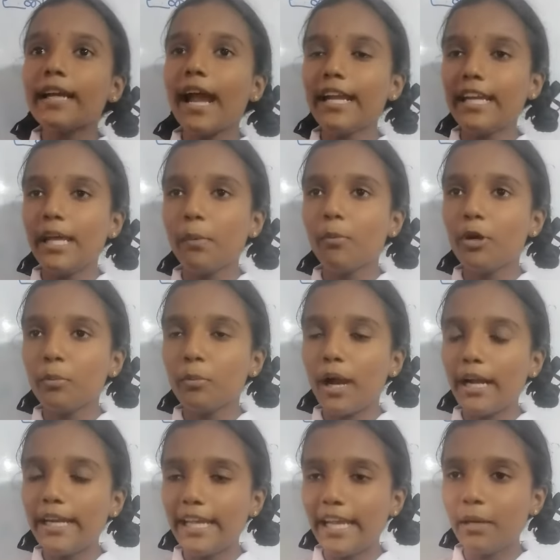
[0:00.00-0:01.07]
கண்டி
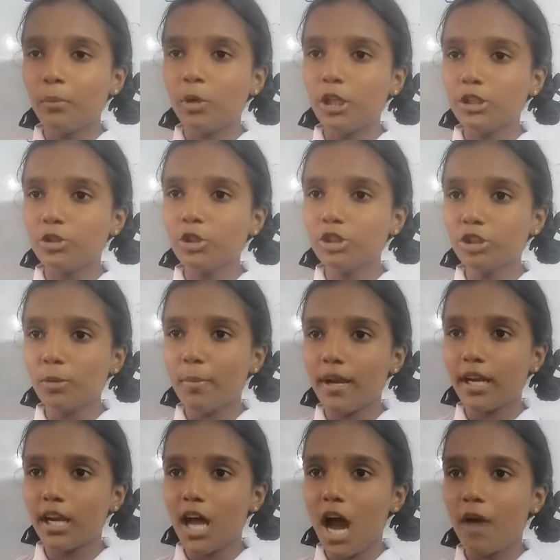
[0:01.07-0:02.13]
கண்டியின் முடிசூட்டு
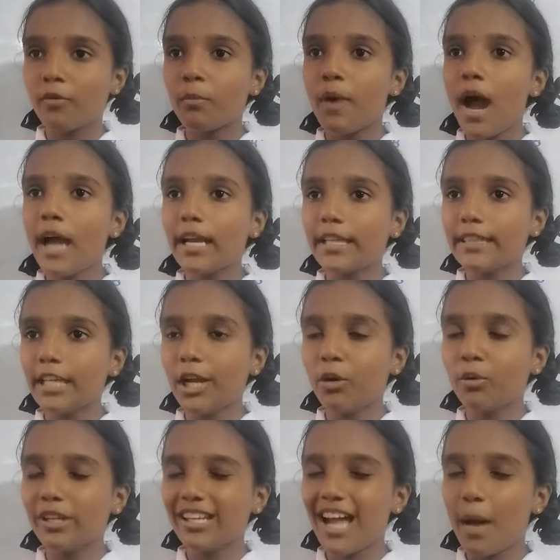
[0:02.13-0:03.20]
மன்னனாகவும் ஆயிரத்தி
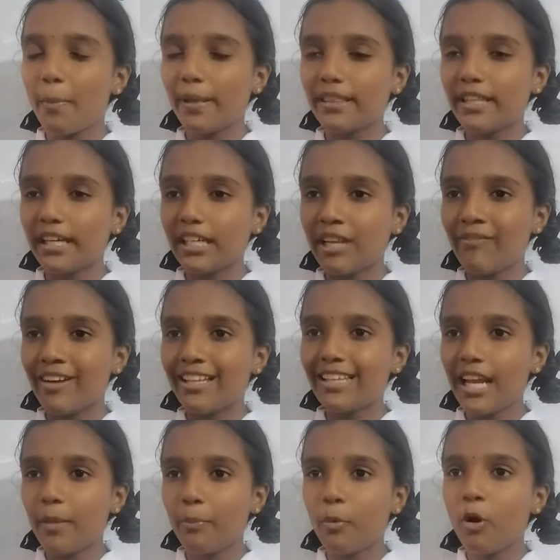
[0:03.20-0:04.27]
எழுநூற்றி நாற்பத்தெட்டின்
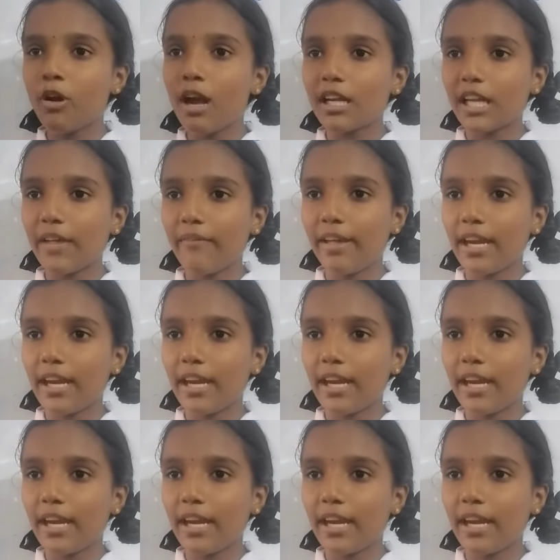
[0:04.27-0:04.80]
விடுதலை போராட்ட